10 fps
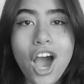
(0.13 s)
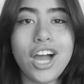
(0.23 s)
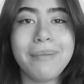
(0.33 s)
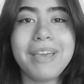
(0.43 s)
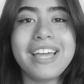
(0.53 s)

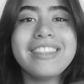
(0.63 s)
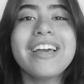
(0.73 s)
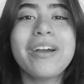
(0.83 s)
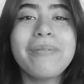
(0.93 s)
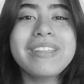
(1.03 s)
Hola mi
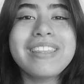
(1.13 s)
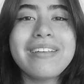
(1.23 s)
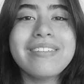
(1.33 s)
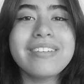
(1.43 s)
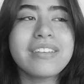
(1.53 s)
gente, ¿cómo
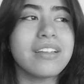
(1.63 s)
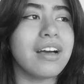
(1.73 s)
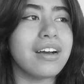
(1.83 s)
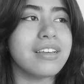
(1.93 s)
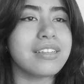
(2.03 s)
están?
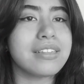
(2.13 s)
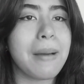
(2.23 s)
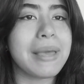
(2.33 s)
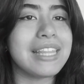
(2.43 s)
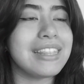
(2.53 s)
Ay,
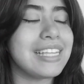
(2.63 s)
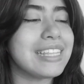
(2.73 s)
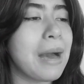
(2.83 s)
esa bendita